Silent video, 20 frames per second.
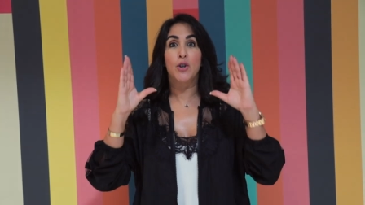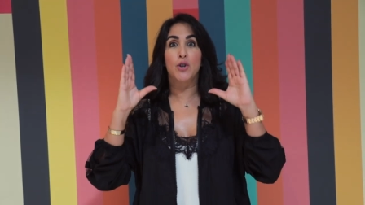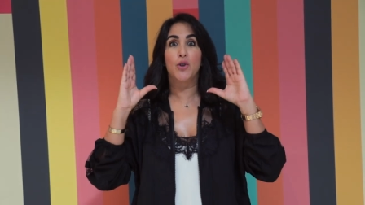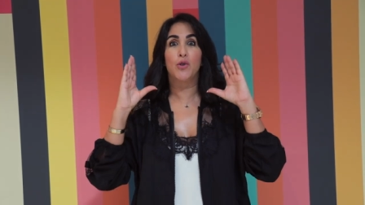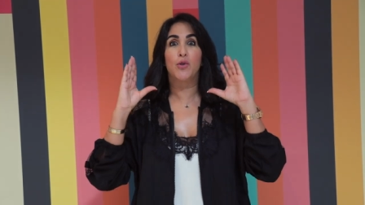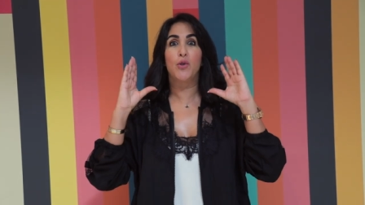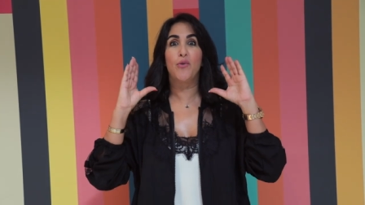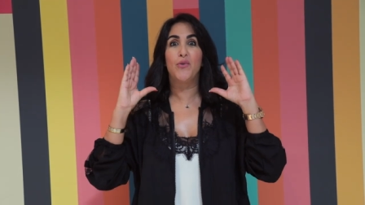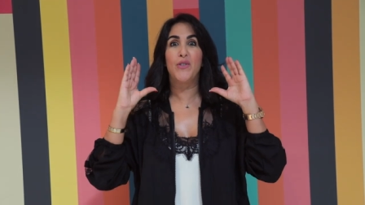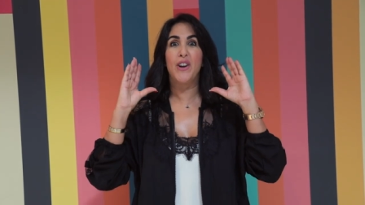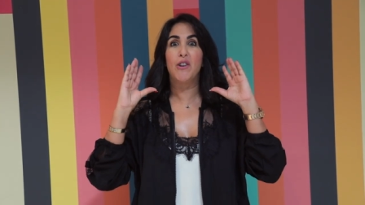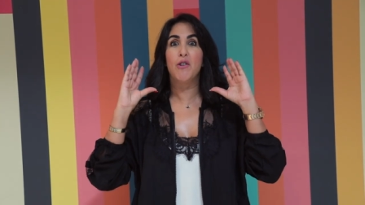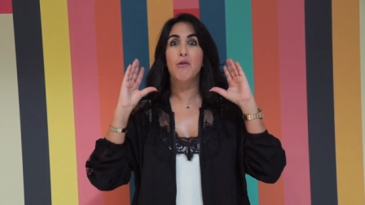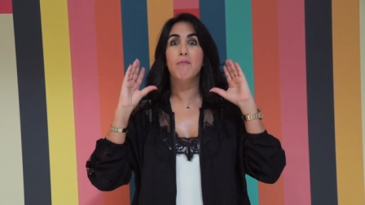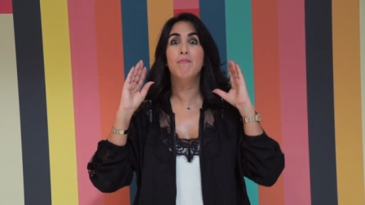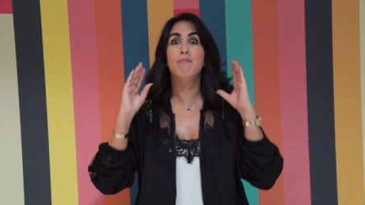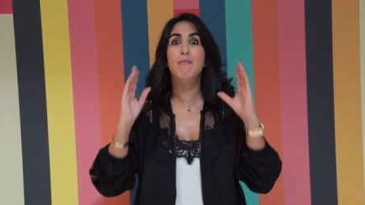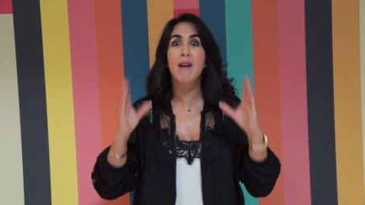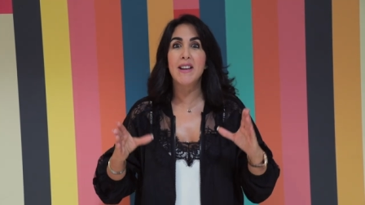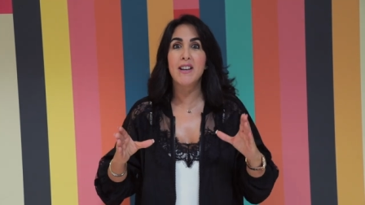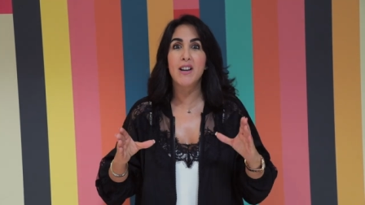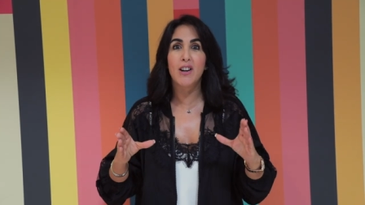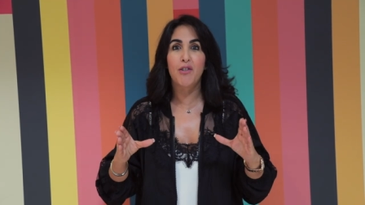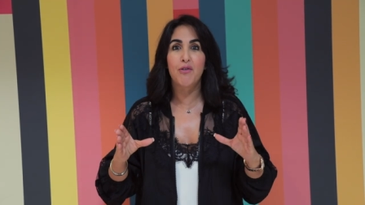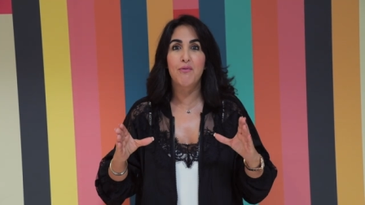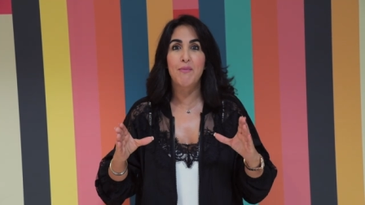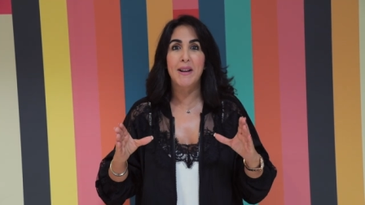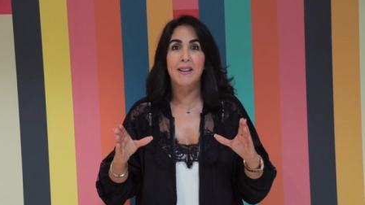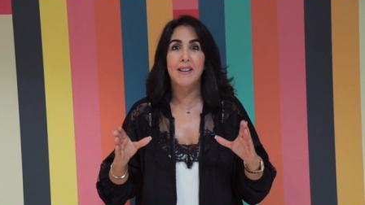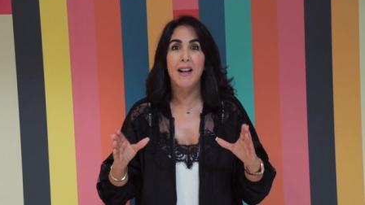je deviens le meilleur
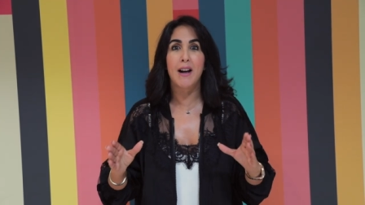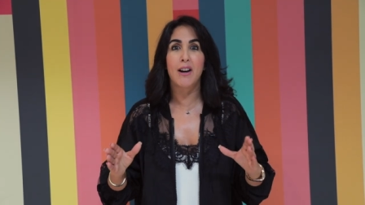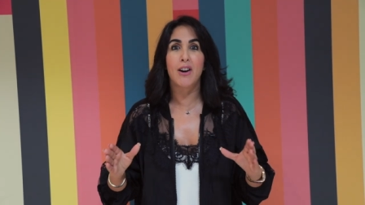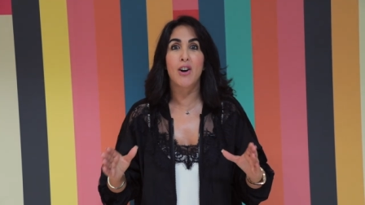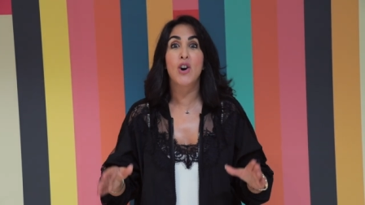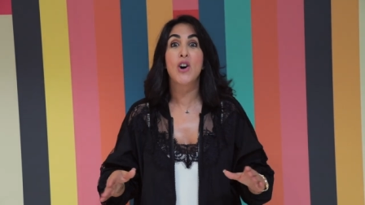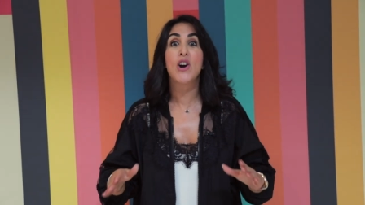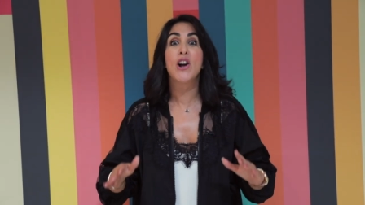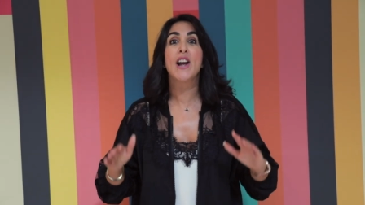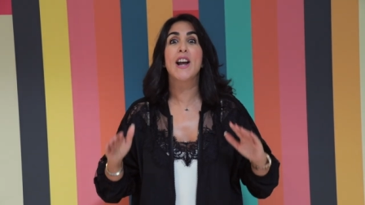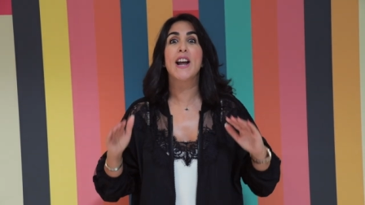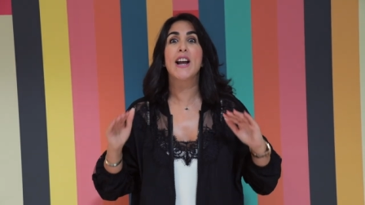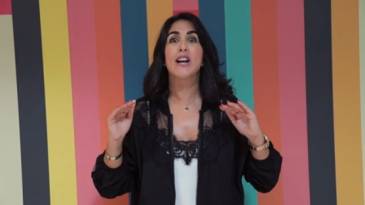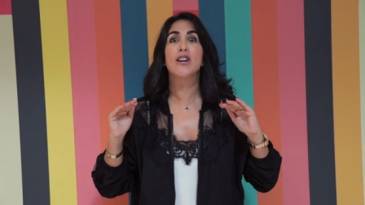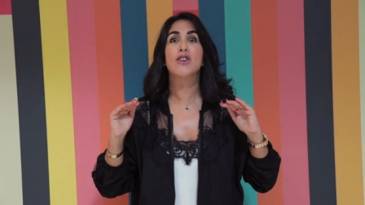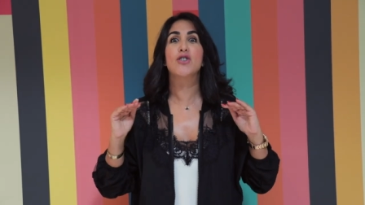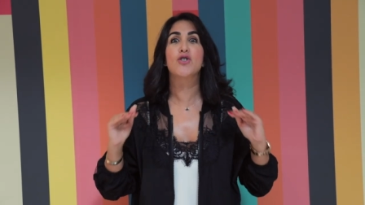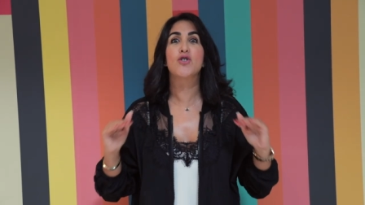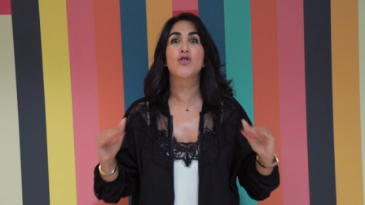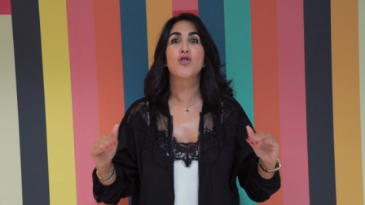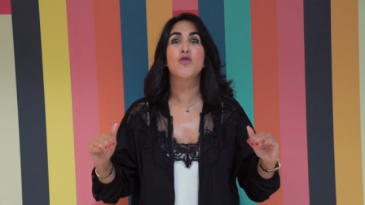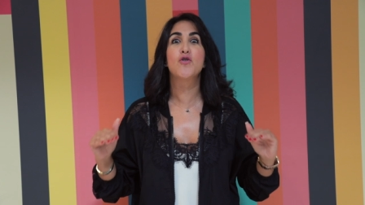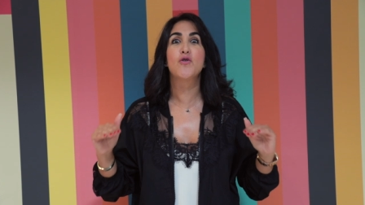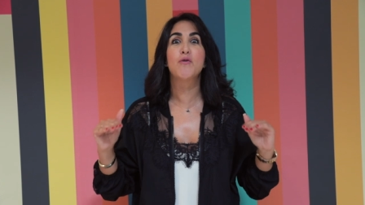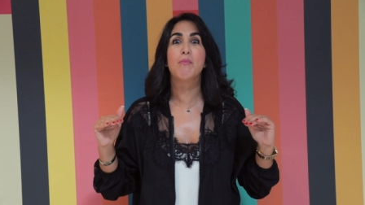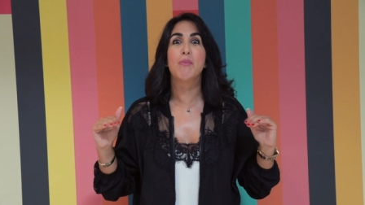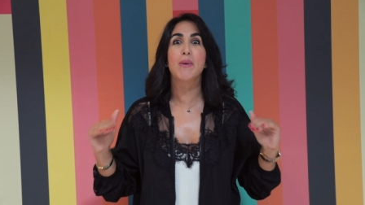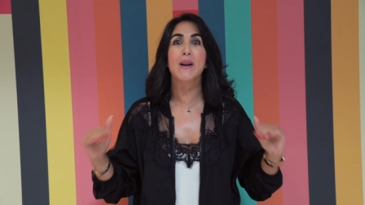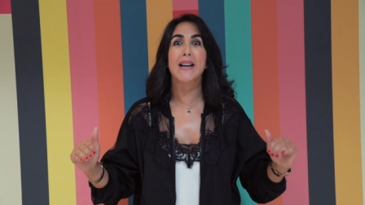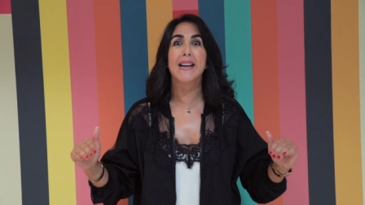de mes talents et
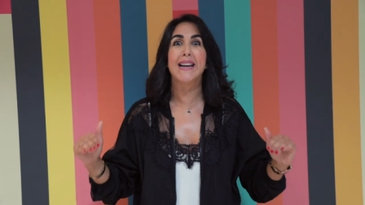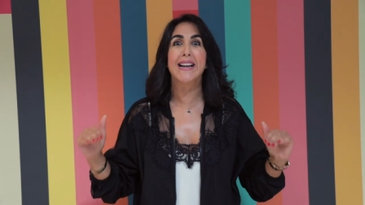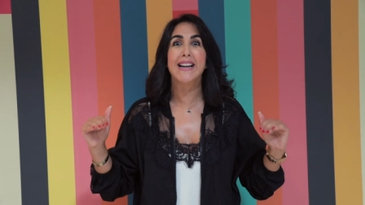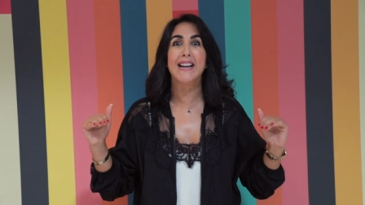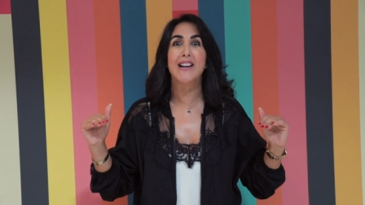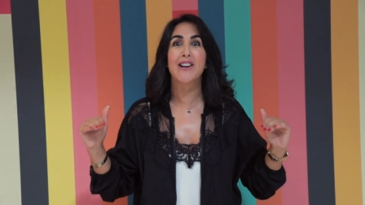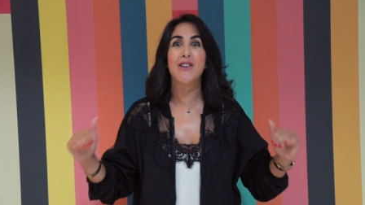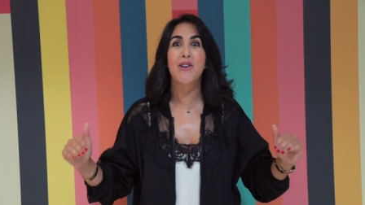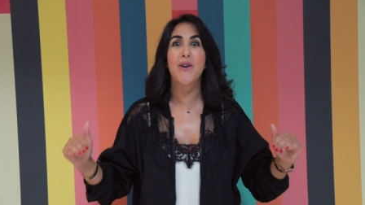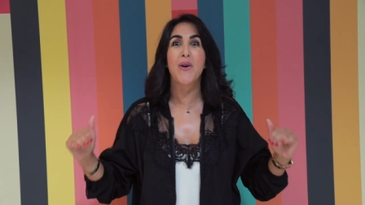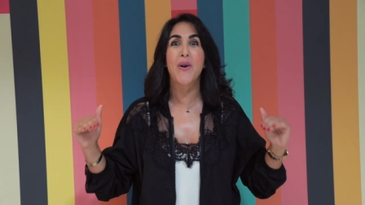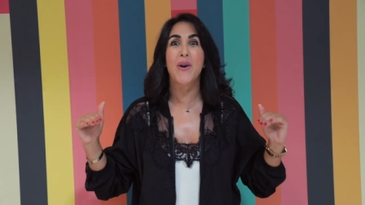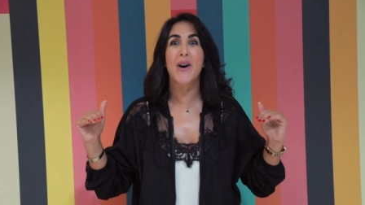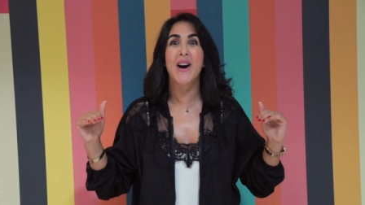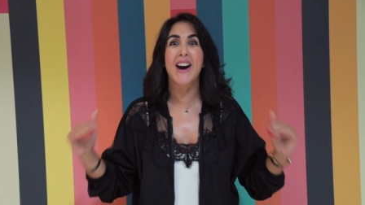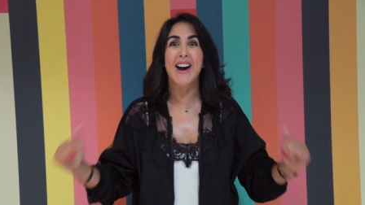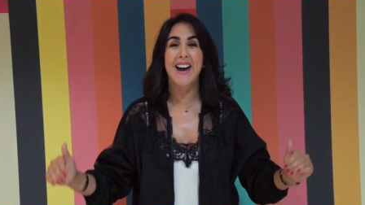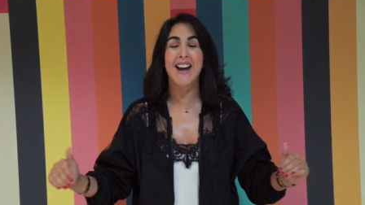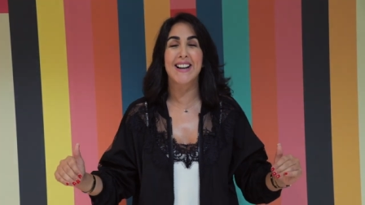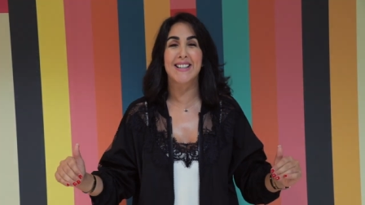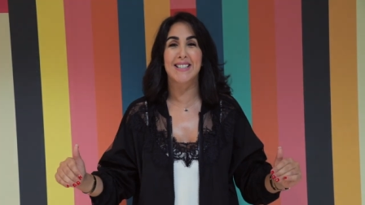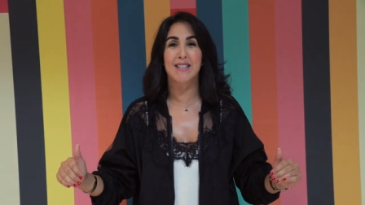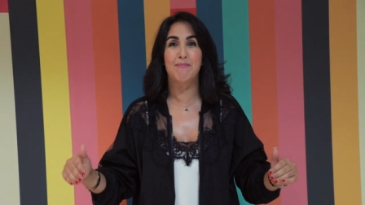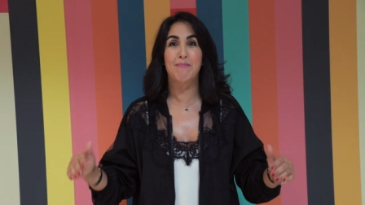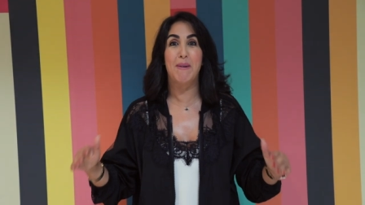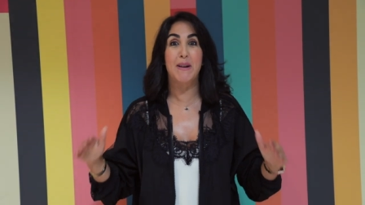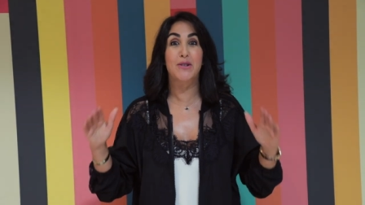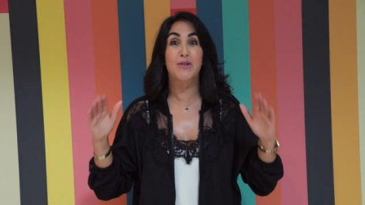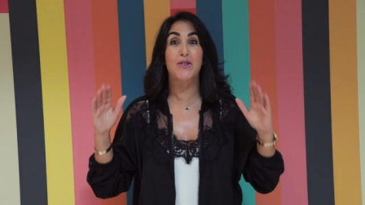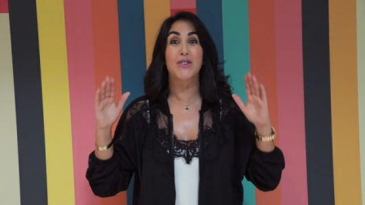j'oublie le reste
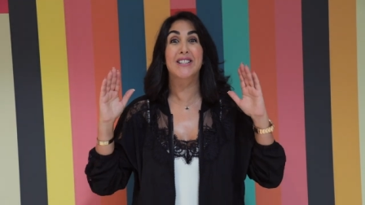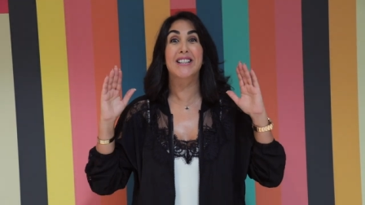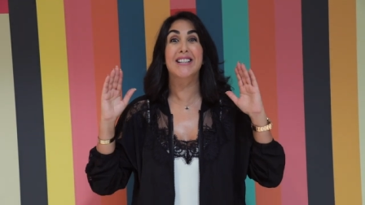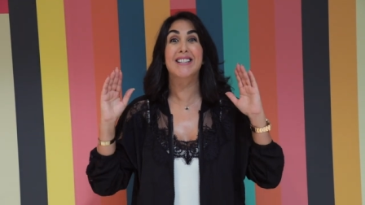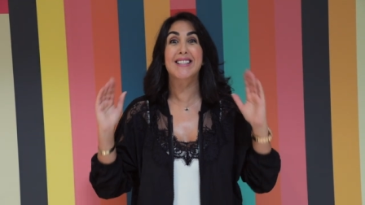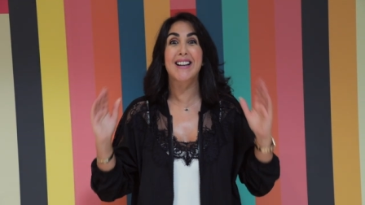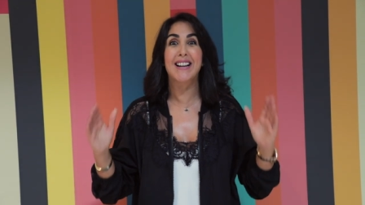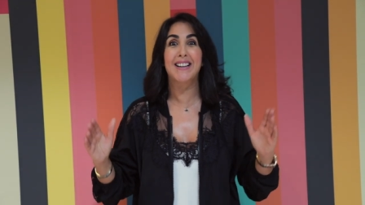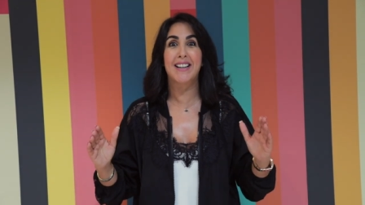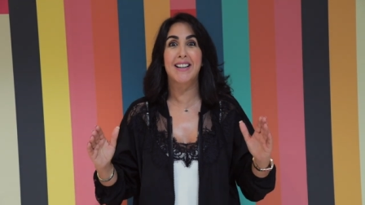parce que c'est ça